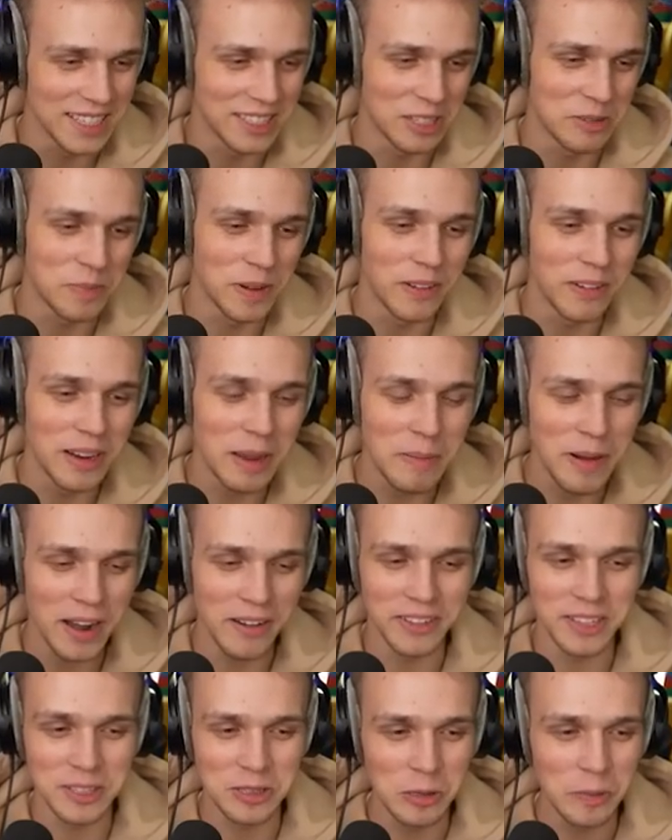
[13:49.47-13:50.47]
jesteś, Paweł, no.
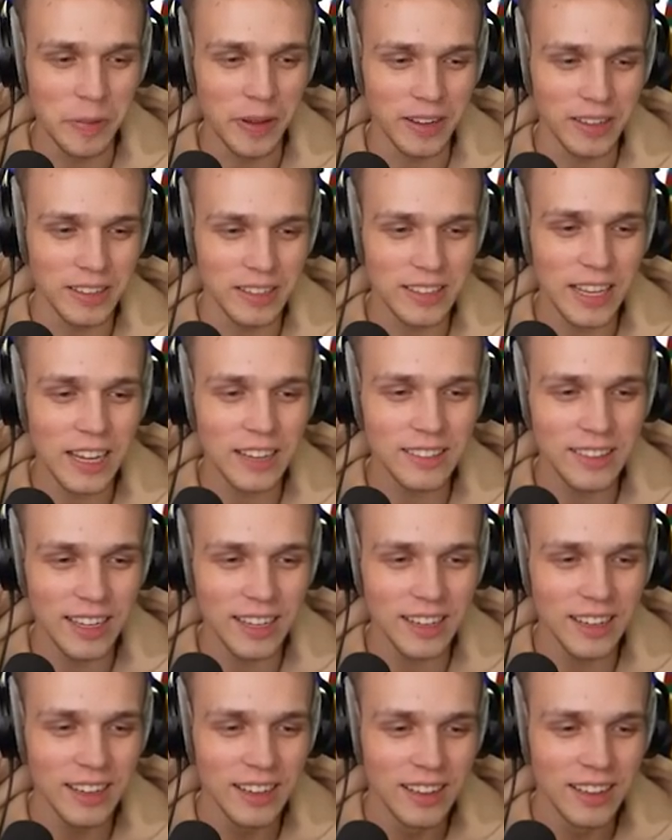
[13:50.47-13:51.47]
naprawdę, super. Wiesz, Ta,
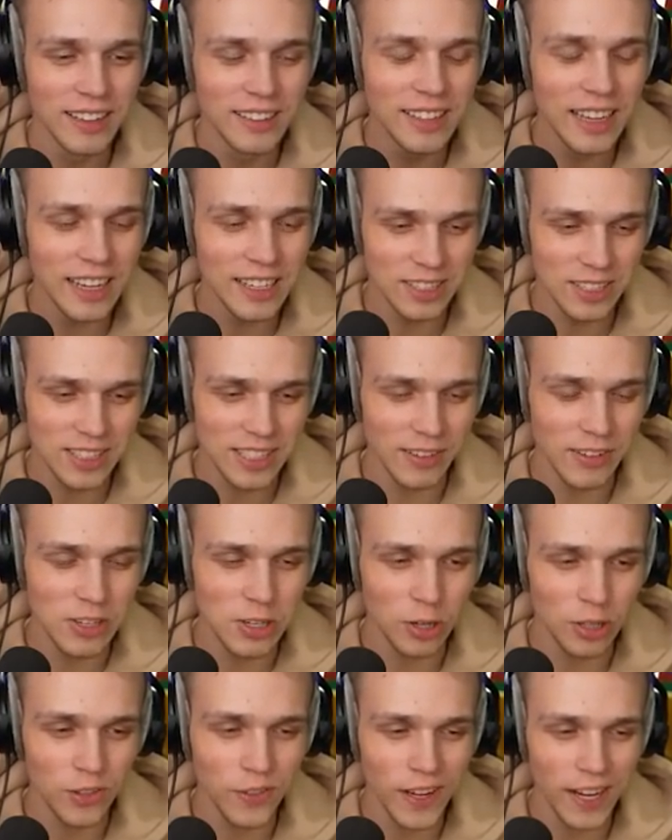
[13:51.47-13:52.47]
tak, tak, tak zostawić
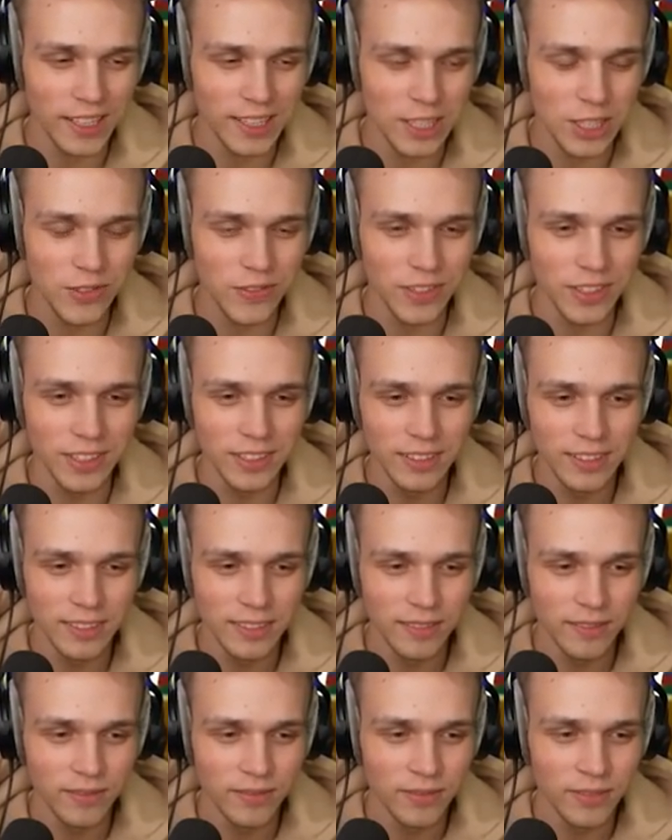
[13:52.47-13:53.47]
otwarte nie mogę drzwi.
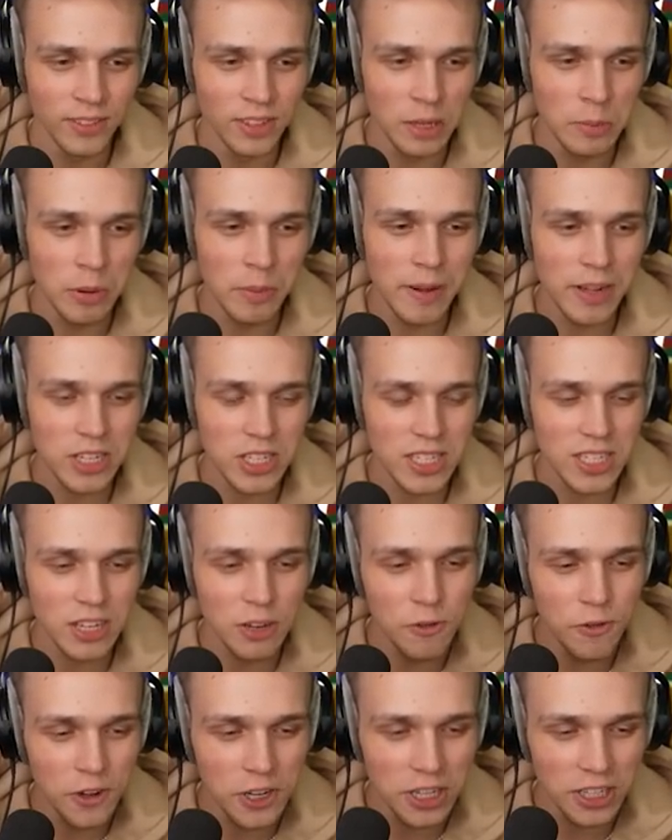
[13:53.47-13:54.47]
zabrać! No bo masz z
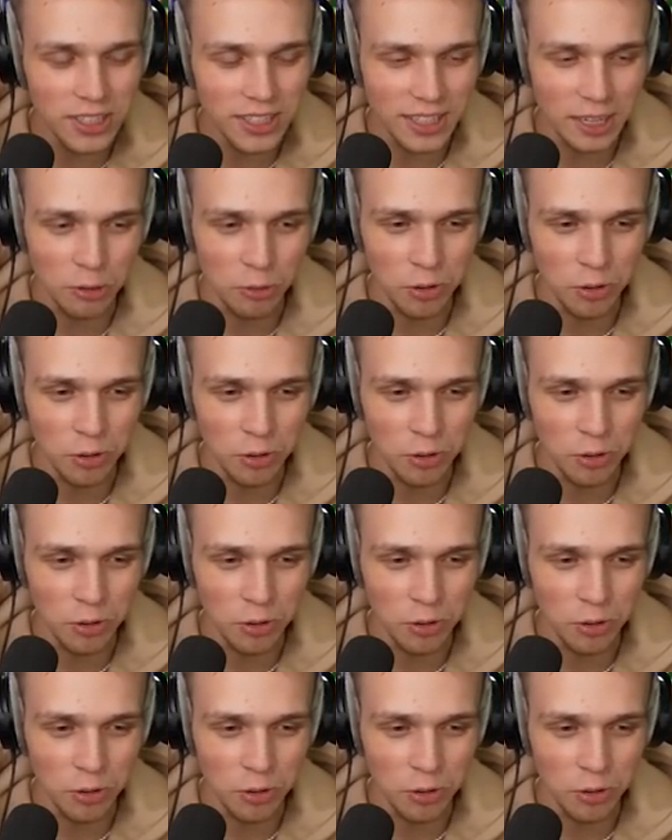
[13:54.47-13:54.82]
Infinity na